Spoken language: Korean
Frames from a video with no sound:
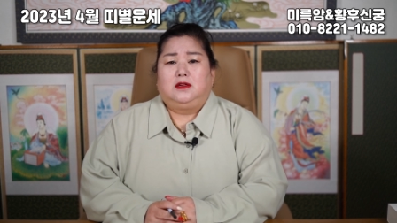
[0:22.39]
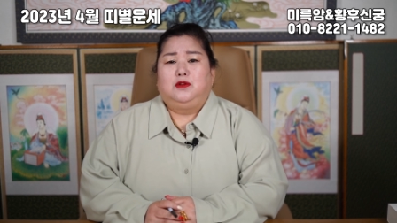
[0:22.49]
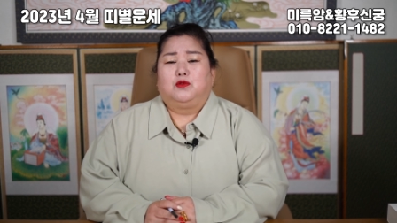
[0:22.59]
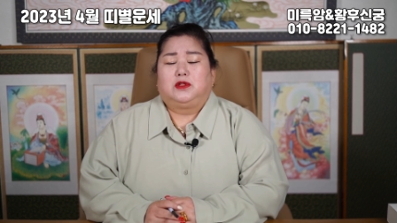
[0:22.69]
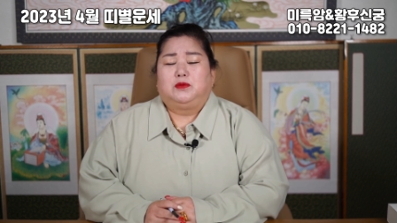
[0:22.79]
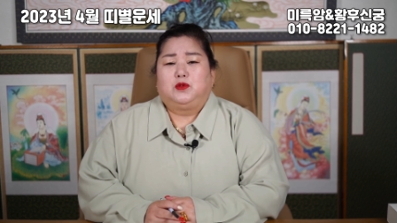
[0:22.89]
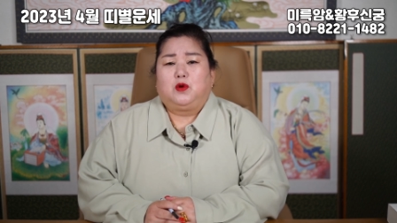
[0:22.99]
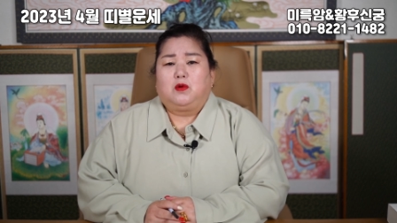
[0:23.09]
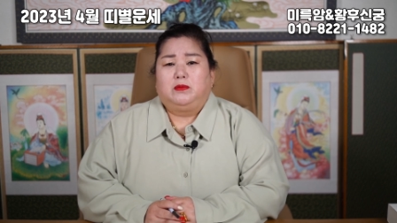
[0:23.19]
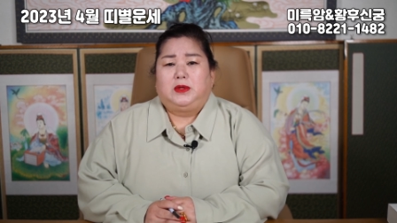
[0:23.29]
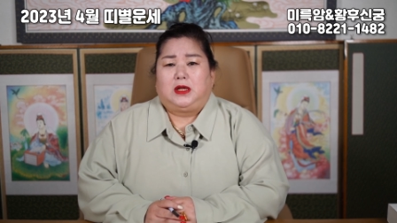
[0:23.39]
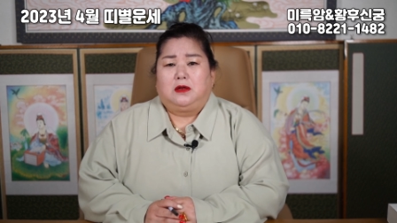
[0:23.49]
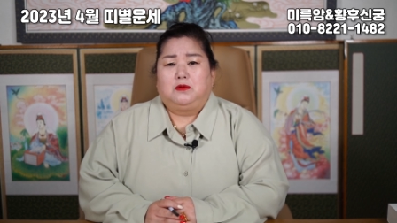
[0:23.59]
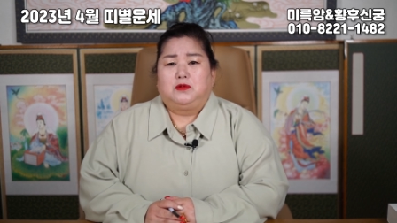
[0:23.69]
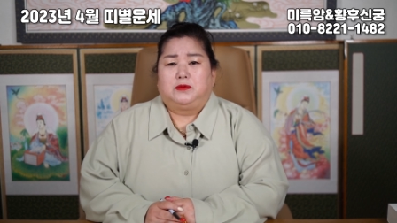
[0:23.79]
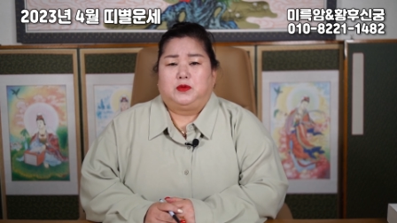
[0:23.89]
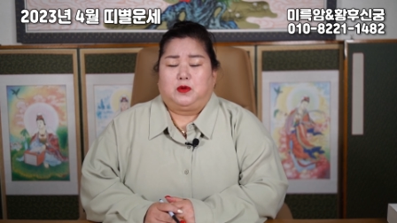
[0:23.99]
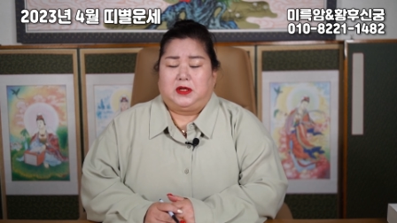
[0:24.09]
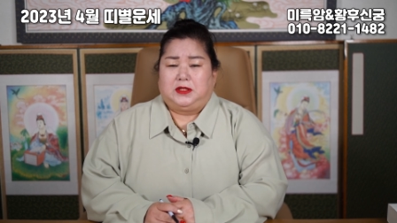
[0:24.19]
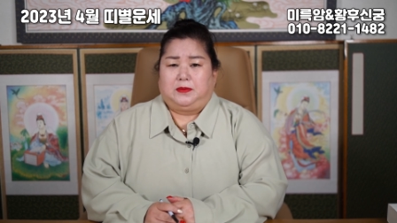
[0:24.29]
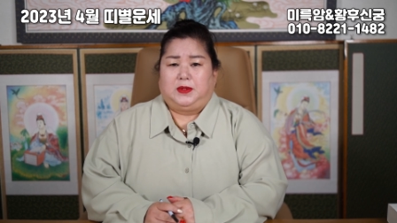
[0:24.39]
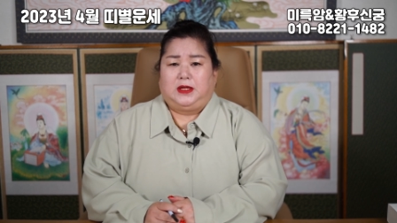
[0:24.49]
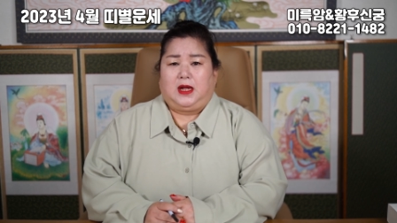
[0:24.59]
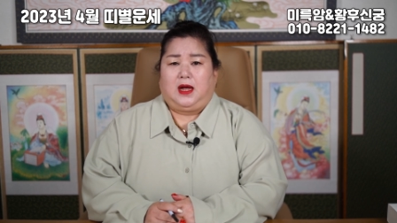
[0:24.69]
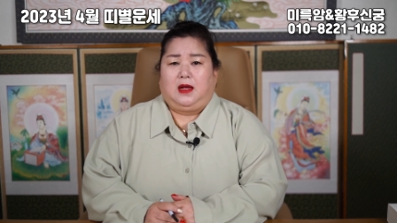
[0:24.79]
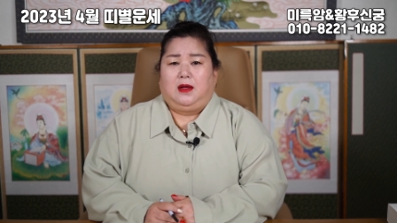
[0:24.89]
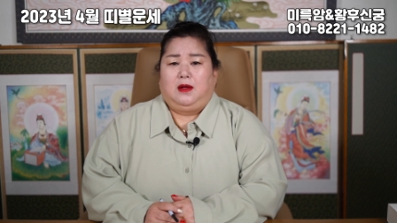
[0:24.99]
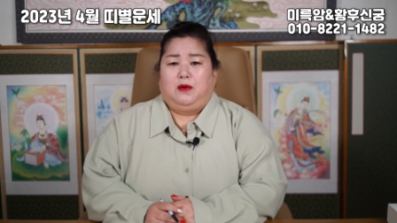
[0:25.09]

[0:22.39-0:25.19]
그 욕심을 조금 내려놓으시면 좋겠습니다.